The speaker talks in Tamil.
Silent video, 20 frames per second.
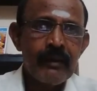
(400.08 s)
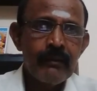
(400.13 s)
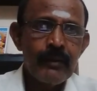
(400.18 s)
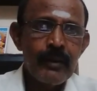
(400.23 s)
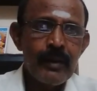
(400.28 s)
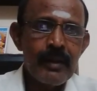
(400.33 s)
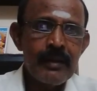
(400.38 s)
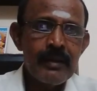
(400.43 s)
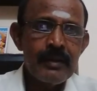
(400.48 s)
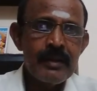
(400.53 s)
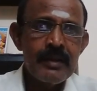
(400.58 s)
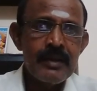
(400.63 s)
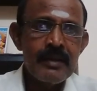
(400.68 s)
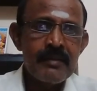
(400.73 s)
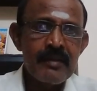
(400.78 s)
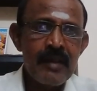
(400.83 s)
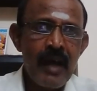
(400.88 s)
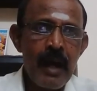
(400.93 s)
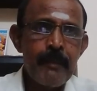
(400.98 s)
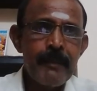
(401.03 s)
ஒரு
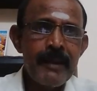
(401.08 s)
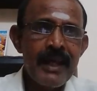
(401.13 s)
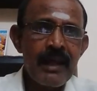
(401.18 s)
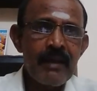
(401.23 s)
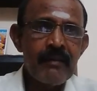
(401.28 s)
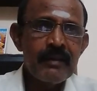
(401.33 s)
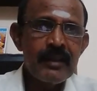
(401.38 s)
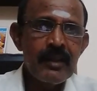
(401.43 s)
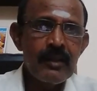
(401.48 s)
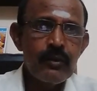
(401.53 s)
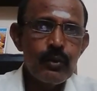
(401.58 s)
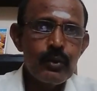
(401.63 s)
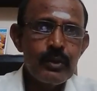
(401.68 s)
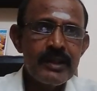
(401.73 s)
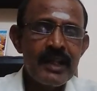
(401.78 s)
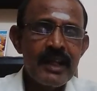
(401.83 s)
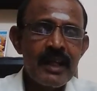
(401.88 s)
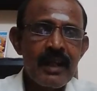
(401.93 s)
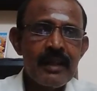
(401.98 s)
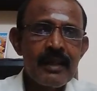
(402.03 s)
சாமியாரை வந்து
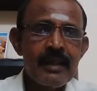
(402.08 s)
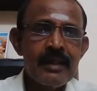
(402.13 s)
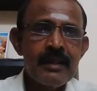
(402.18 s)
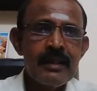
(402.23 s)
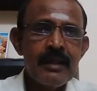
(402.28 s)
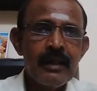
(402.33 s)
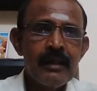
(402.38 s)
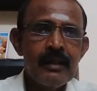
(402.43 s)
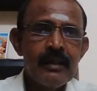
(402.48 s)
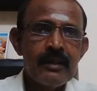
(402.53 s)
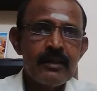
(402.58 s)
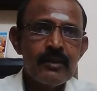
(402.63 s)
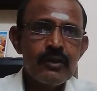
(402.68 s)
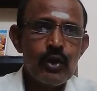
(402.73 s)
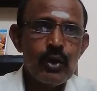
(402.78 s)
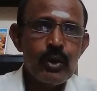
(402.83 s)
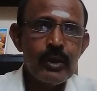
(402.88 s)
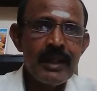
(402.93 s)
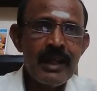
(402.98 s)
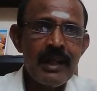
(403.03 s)
தூசிக்கிறது
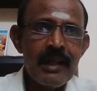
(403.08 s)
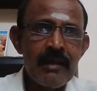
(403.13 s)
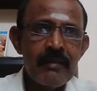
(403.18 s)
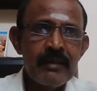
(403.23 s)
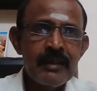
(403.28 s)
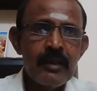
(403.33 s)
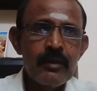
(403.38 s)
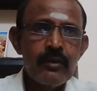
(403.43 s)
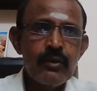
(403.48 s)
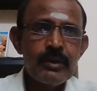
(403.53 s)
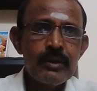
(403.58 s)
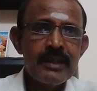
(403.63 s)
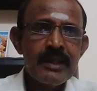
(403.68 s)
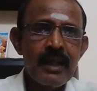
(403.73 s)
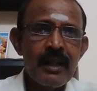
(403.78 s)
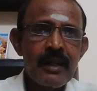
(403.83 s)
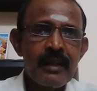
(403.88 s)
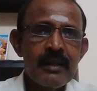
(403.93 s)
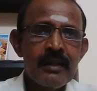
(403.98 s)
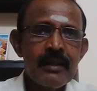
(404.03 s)
ஜோதிடரை வந்து
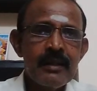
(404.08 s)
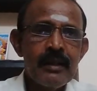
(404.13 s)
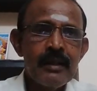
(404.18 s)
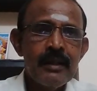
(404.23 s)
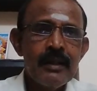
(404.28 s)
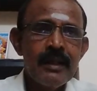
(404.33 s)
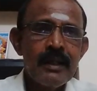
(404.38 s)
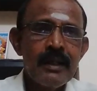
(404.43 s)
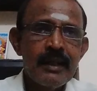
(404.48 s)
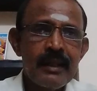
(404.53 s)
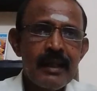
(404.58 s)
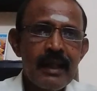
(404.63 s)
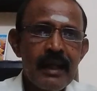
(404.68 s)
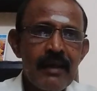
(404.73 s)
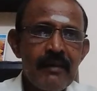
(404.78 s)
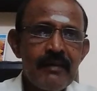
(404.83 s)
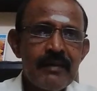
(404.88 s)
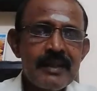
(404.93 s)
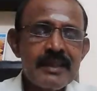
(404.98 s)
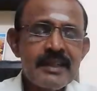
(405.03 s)
தூசிக்கிறது
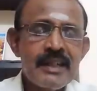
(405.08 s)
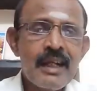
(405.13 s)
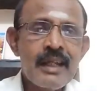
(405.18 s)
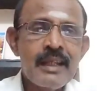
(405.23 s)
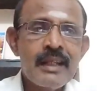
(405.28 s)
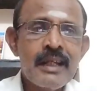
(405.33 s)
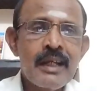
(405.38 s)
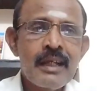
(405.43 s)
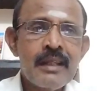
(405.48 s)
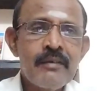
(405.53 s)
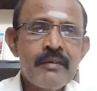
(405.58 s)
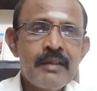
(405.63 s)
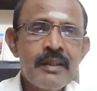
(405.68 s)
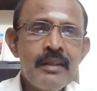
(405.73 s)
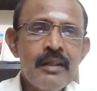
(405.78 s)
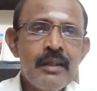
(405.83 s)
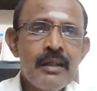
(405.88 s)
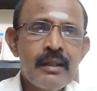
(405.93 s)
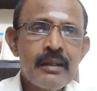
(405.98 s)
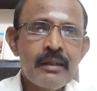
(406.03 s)
இதெல்லாம் வச்சுக்காதீங்க அது
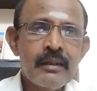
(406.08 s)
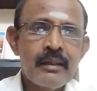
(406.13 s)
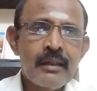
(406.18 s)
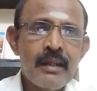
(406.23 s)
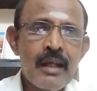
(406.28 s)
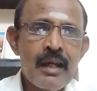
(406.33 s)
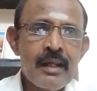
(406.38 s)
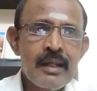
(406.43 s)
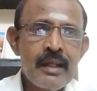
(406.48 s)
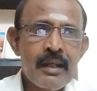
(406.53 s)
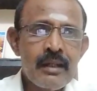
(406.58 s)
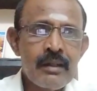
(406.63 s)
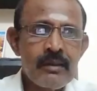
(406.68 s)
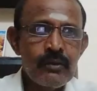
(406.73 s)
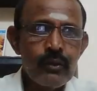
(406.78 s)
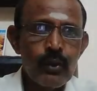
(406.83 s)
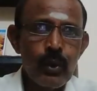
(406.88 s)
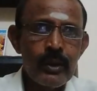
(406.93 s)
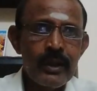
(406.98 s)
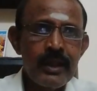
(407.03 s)
வந்து நான் என்
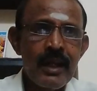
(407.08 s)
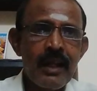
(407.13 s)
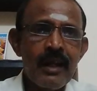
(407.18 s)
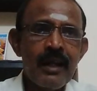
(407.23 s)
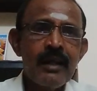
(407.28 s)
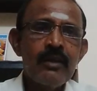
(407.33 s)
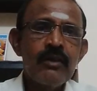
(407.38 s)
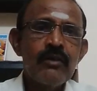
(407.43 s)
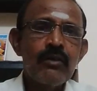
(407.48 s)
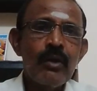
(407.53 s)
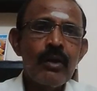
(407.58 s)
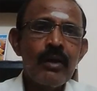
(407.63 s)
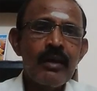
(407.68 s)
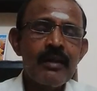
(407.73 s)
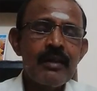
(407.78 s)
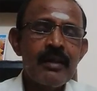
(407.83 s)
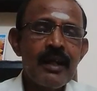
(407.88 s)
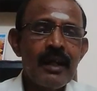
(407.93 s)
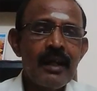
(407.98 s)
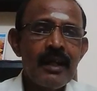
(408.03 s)
ஜோதிடர்னு
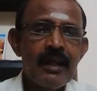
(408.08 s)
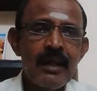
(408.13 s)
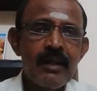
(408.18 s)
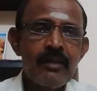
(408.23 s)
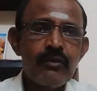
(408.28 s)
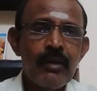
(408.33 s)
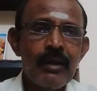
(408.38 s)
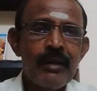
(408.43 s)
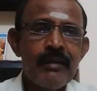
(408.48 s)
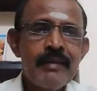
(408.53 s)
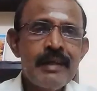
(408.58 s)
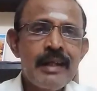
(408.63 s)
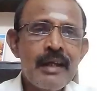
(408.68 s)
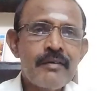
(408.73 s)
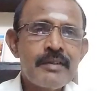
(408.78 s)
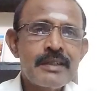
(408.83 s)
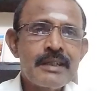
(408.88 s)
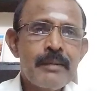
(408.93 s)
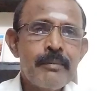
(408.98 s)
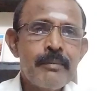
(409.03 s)
சொல்கிறதுனால நான் சொல்ல வேண்டிய
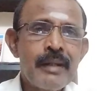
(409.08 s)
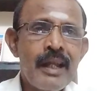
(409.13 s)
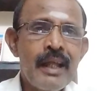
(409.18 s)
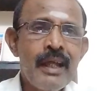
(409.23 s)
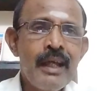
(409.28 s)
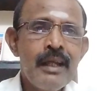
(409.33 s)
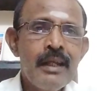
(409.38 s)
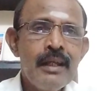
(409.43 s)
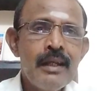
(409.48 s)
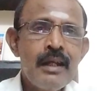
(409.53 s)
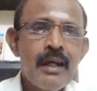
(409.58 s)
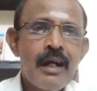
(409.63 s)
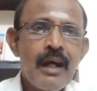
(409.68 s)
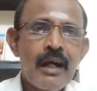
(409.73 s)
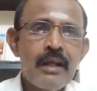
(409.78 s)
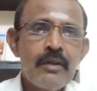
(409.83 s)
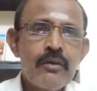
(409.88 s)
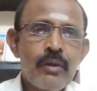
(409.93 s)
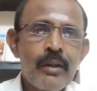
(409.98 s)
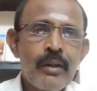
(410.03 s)
அவசியம் இல்லை
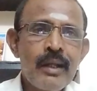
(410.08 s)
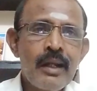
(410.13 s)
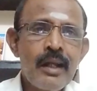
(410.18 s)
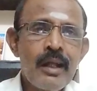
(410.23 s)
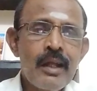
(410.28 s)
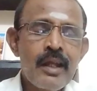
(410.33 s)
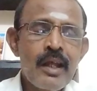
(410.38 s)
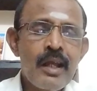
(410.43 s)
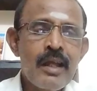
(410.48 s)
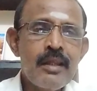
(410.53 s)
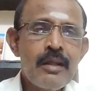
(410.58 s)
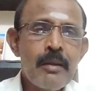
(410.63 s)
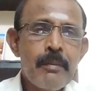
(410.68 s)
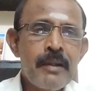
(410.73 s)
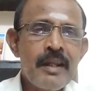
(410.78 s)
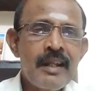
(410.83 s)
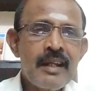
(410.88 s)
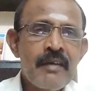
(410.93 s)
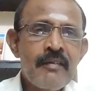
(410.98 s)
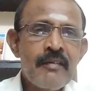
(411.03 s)
அது சொன்னீங்கன்னா கேது
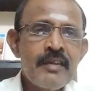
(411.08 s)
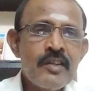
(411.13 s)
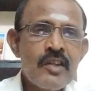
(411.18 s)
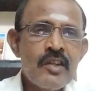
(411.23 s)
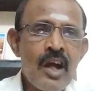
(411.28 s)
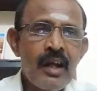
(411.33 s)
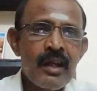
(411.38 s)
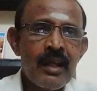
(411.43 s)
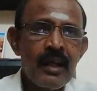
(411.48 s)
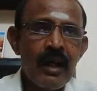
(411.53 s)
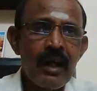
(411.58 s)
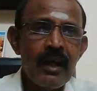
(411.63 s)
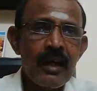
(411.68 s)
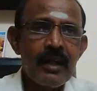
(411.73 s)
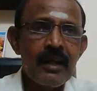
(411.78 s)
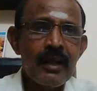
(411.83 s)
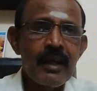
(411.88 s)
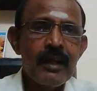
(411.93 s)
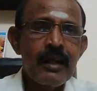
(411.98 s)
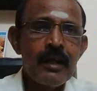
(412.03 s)
அப்படின்னாவே
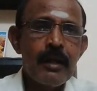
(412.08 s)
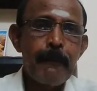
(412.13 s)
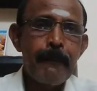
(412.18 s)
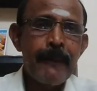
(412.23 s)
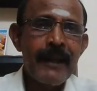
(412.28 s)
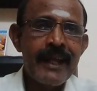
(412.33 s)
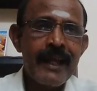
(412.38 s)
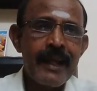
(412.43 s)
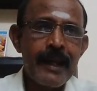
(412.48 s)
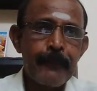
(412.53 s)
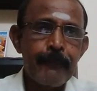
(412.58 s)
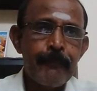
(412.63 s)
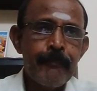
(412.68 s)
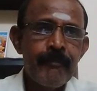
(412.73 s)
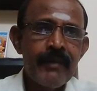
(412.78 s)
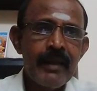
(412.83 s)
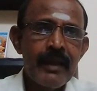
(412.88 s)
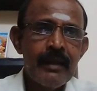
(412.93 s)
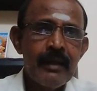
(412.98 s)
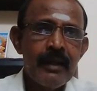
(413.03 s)
ஞானக்காரகர் என்று பெயர்
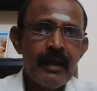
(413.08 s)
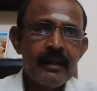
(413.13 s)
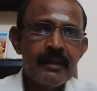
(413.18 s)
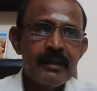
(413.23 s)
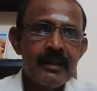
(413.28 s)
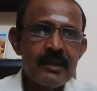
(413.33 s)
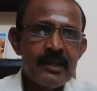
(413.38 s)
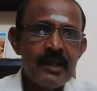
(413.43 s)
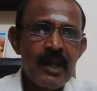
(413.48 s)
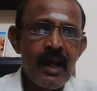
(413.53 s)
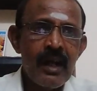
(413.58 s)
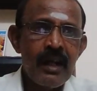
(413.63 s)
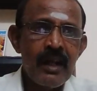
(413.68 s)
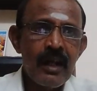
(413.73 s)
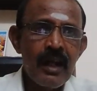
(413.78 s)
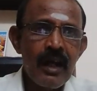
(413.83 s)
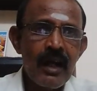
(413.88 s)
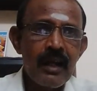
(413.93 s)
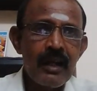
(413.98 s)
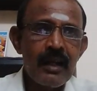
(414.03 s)
அந்த
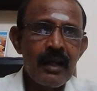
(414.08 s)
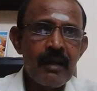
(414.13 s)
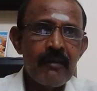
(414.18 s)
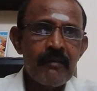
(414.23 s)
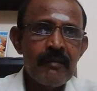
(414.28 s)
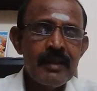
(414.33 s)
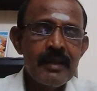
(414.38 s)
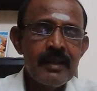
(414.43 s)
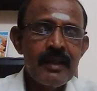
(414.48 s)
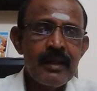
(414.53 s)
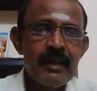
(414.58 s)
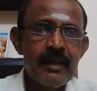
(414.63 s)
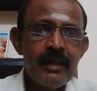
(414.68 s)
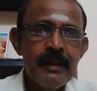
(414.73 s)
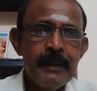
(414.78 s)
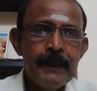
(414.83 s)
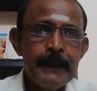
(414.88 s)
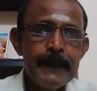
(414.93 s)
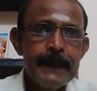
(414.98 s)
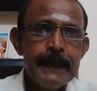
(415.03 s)
ஞானக்காரகர் வந்து
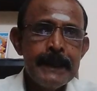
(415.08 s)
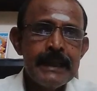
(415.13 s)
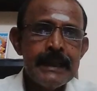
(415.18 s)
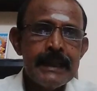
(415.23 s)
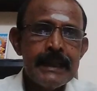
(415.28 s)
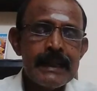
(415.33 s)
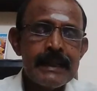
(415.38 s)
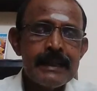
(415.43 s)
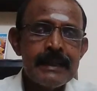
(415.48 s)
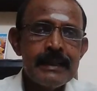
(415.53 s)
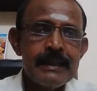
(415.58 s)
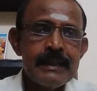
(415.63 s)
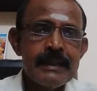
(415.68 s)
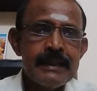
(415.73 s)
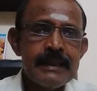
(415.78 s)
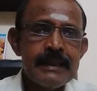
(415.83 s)
அந்த